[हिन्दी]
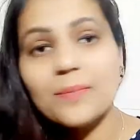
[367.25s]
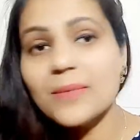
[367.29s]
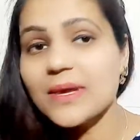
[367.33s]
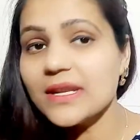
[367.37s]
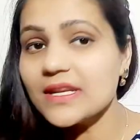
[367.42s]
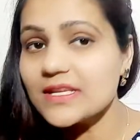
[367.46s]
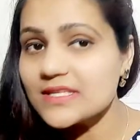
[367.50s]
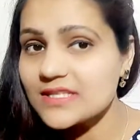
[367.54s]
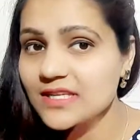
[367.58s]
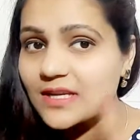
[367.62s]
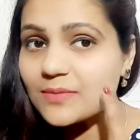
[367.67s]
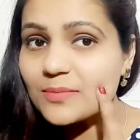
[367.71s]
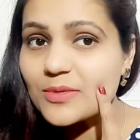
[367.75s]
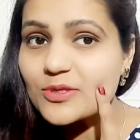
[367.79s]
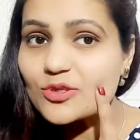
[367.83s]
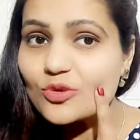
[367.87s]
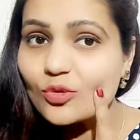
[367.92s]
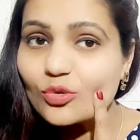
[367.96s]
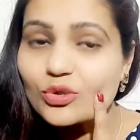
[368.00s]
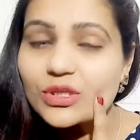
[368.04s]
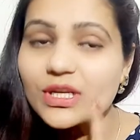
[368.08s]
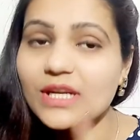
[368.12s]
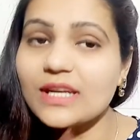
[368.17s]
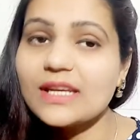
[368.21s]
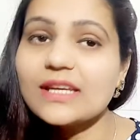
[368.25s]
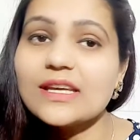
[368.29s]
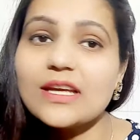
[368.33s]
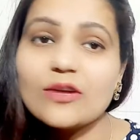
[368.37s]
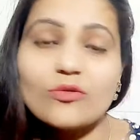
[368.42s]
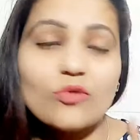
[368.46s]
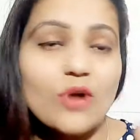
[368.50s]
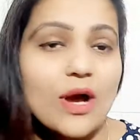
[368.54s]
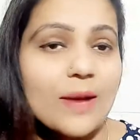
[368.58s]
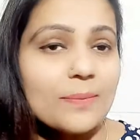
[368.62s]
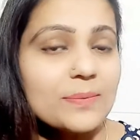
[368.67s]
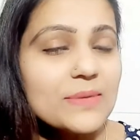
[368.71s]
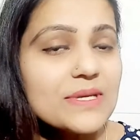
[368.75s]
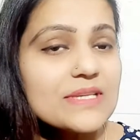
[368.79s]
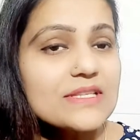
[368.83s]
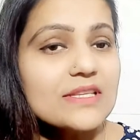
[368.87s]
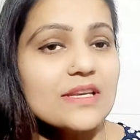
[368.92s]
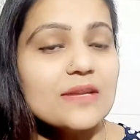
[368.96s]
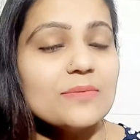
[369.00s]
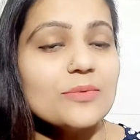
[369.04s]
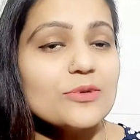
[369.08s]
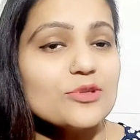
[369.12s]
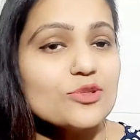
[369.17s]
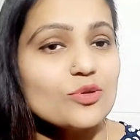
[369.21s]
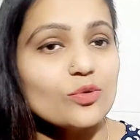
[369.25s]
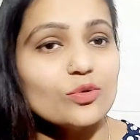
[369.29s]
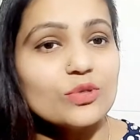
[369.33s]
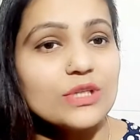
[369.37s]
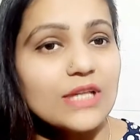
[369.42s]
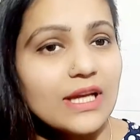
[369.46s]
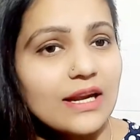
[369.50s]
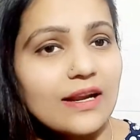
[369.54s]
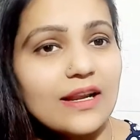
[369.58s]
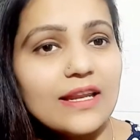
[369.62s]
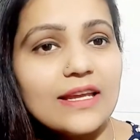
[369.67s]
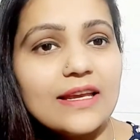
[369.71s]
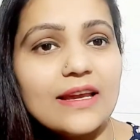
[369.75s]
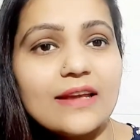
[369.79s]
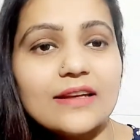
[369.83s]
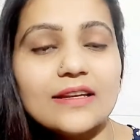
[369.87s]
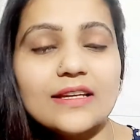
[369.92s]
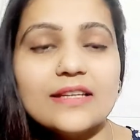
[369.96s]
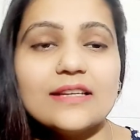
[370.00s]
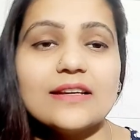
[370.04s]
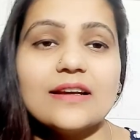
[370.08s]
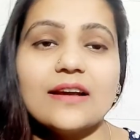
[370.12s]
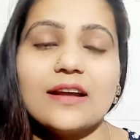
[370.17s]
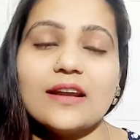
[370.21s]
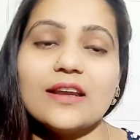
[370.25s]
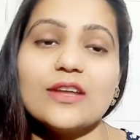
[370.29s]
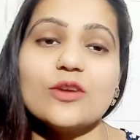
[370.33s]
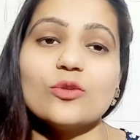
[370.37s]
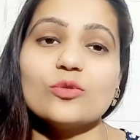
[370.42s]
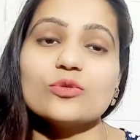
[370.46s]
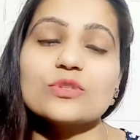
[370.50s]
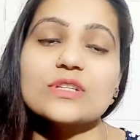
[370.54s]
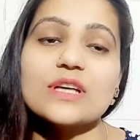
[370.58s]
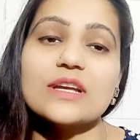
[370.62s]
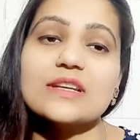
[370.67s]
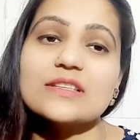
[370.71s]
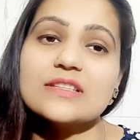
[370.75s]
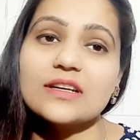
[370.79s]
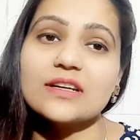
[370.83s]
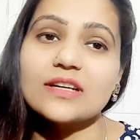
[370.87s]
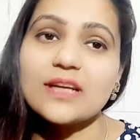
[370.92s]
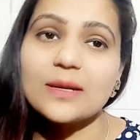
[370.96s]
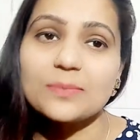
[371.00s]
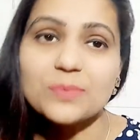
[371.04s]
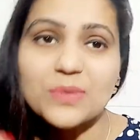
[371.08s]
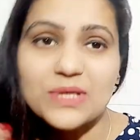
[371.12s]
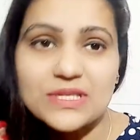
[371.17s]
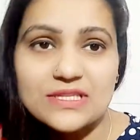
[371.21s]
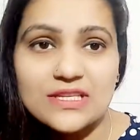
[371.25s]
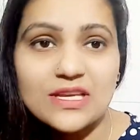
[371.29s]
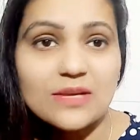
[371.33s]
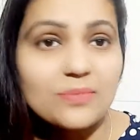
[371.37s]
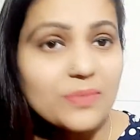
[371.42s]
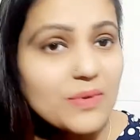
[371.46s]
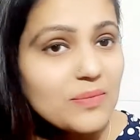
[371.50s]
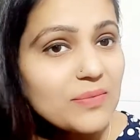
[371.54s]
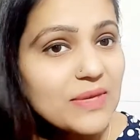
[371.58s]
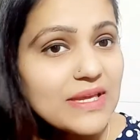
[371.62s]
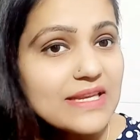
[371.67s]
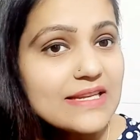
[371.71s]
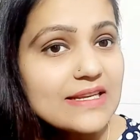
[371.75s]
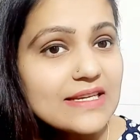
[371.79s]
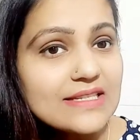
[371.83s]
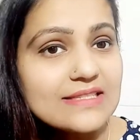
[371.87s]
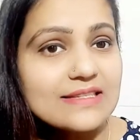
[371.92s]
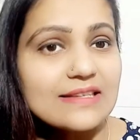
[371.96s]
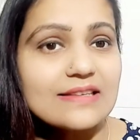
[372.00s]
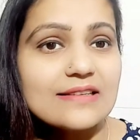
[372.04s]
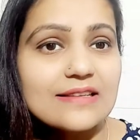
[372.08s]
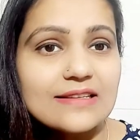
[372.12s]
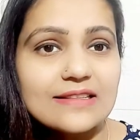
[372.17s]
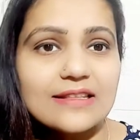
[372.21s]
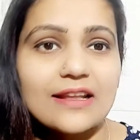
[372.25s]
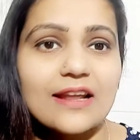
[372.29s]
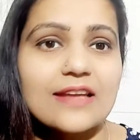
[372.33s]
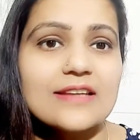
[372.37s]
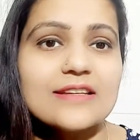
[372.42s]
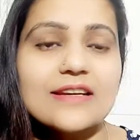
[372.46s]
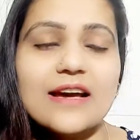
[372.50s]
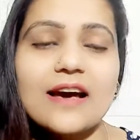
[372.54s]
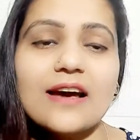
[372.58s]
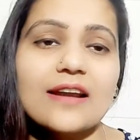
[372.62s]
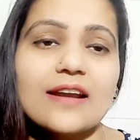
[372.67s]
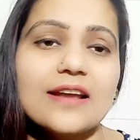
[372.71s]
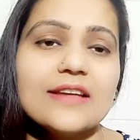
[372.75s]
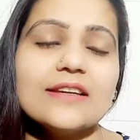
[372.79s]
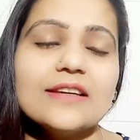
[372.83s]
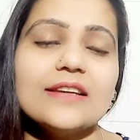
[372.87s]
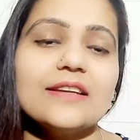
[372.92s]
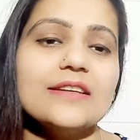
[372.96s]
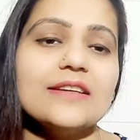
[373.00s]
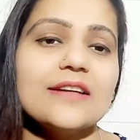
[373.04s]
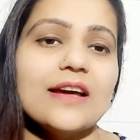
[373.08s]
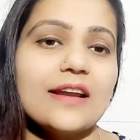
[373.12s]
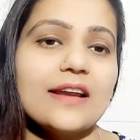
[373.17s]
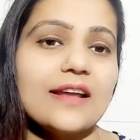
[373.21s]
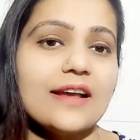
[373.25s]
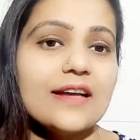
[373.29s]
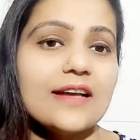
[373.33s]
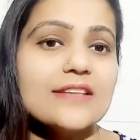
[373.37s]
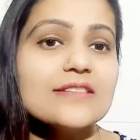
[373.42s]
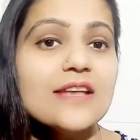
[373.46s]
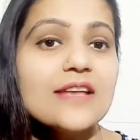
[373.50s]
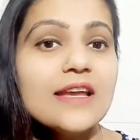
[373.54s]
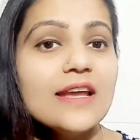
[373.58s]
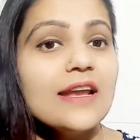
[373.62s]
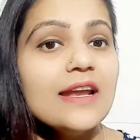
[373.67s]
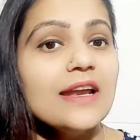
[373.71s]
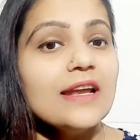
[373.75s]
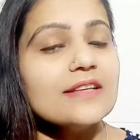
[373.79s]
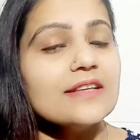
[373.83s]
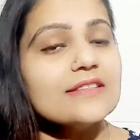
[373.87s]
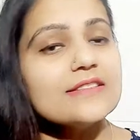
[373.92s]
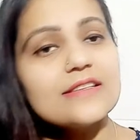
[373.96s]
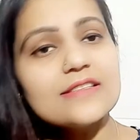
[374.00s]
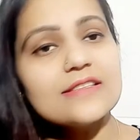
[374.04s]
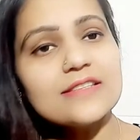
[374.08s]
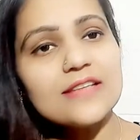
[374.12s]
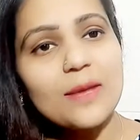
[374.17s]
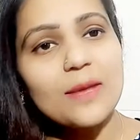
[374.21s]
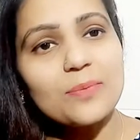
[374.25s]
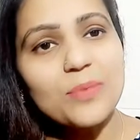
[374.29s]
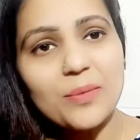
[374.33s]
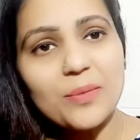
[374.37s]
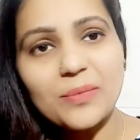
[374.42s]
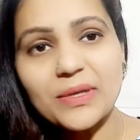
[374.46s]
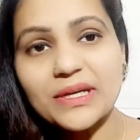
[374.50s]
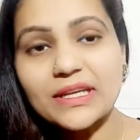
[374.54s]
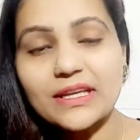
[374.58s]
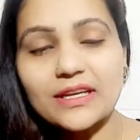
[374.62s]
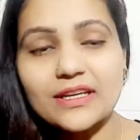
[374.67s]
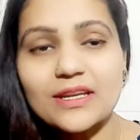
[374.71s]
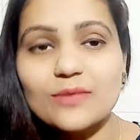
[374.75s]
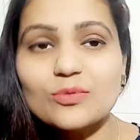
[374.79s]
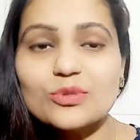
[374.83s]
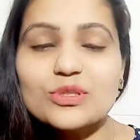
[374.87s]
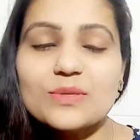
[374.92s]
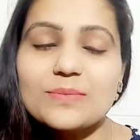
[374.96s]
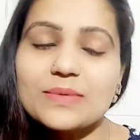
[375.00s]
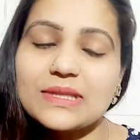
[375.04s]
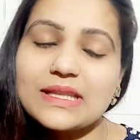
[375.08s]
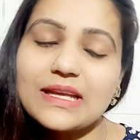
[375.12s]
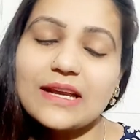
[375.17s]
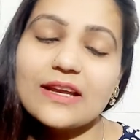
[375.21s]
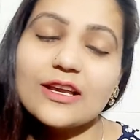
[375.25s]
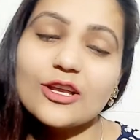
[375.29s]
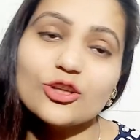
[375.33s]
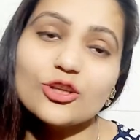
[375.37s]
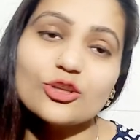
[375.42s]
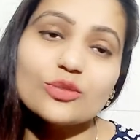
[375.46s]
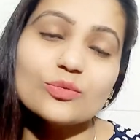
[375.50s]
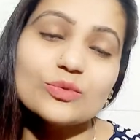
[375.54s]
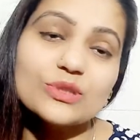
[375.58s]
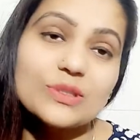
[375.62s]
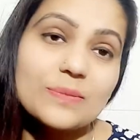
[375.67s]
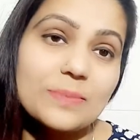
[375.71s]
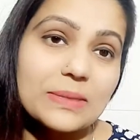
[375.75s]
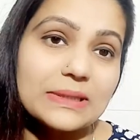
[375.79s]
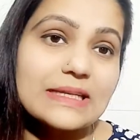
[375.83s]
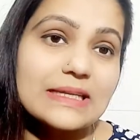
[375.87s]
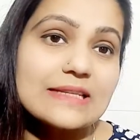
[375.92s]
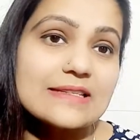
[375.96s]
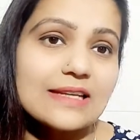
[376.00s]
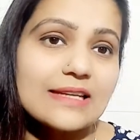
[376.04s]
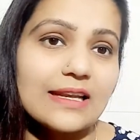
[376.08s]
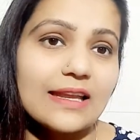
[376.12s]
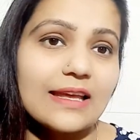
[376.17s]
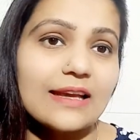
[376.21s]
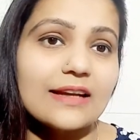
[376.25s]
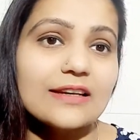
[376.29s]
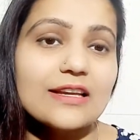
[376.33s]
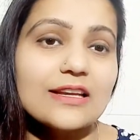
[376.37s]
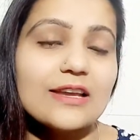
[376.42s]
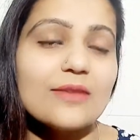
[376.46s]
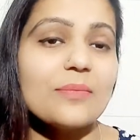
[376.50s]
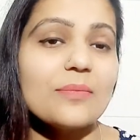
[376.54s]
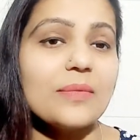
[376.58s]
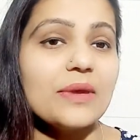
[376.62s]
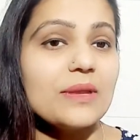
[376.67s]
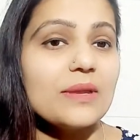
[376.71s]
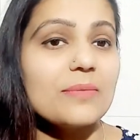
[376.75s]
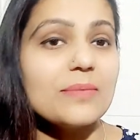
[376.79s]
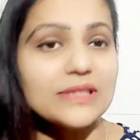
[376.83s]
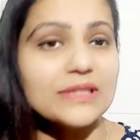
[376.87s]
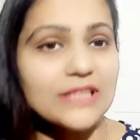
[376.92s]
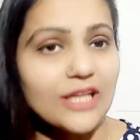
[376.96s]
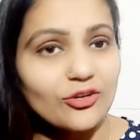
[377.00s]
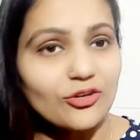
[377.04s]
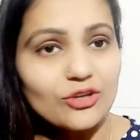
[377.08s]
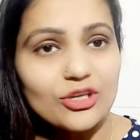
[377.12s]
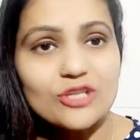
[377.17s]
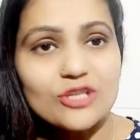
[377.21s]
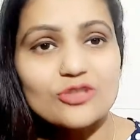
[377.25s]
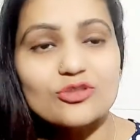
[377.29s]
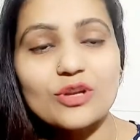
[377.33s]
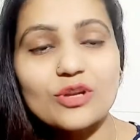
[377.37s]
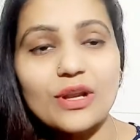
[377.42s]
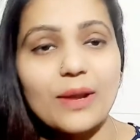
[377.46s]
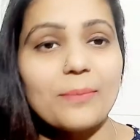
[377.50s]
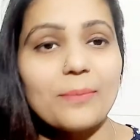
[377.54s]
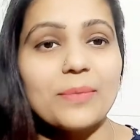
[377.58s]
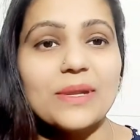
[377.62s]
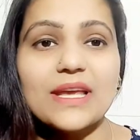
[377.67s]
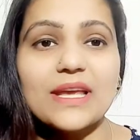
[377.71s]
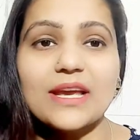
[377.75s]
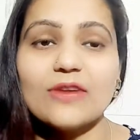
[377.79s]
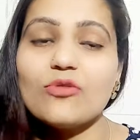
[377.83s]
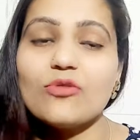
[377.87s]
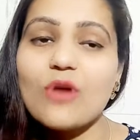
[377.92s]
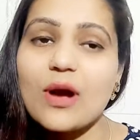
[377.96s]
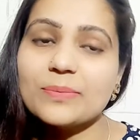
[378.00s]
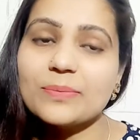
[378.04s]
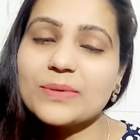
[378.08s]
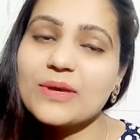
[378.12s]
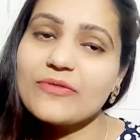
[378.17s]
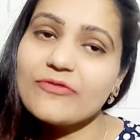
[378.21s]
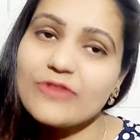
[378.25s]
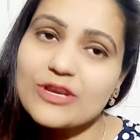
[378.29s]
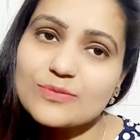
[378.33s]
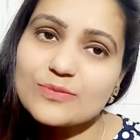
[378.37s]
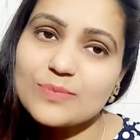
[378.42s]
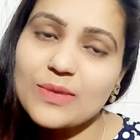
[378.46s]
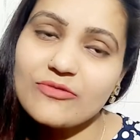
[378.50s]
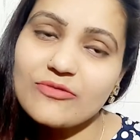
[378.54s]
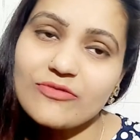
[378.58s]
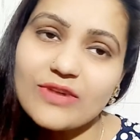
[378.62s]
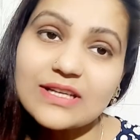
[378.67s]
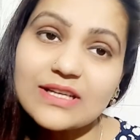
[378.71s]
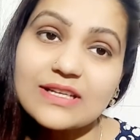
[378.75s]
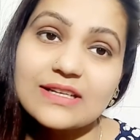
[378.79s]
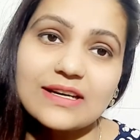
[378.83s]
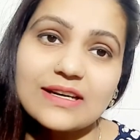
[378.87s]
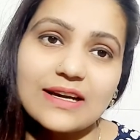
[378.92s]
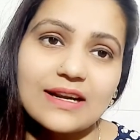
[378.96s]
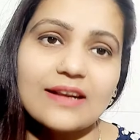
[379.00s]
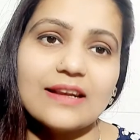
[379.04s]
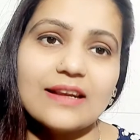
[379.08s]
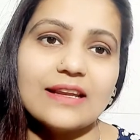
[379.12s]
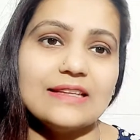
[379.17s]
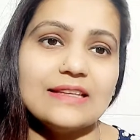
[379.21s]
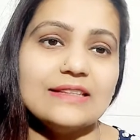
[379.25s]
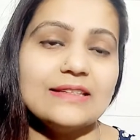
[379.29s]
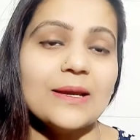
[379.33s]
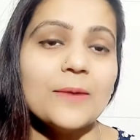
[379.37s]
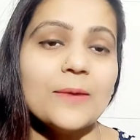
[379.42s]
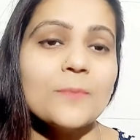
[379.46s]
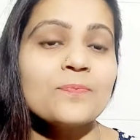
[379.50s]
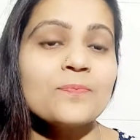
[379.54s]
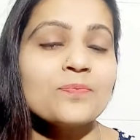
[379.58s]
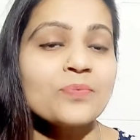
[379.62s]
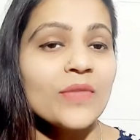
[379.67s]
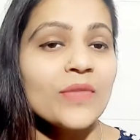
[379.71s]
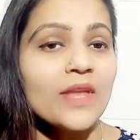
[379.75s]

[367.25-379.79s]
मेरी स्किन पे सूट करिए क्या वो आपकी स्किन पे सूट कर रही है या नहीं कर रही है उसका रिजल्ट आपकी स्किन पे मेरी स्किन की तरह ही आ रहा है या नहीं आ रहा है गाइज जिससे आप कमेंट करके मुझे बताएंगे ना तो मुझे पता चलेगा कि मेरी बताई हुई जो रेमेडी है वो आपके फेस पर वर्क कर रही है